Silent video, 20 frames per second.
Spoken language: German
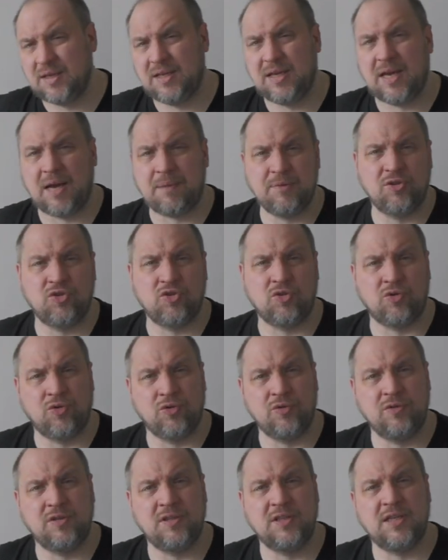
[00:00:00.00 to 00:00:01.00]
ich habe die schon
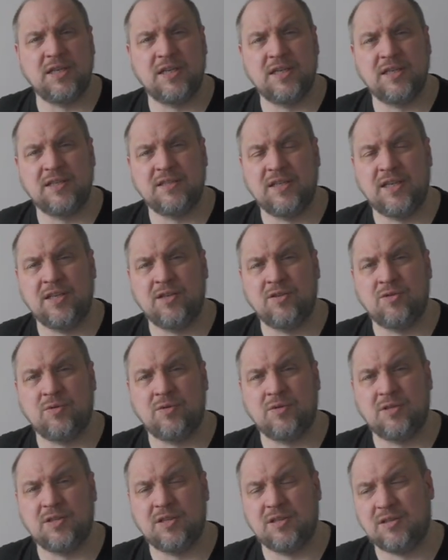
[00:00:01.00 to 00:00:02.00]
günstiger gesehen
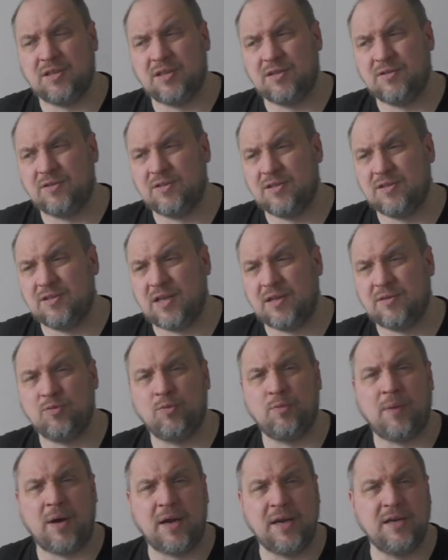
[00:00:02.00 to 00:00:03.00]
und das, das hat
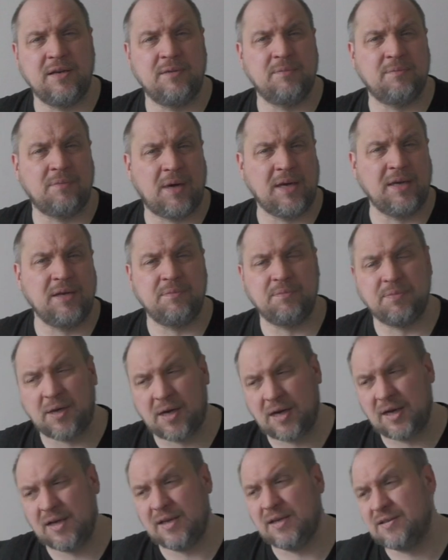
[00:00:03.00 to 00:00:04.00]
nur meine, meine
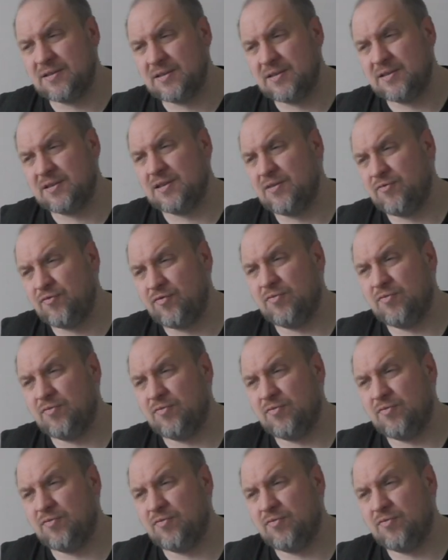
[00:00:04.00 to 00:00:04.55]
Preis,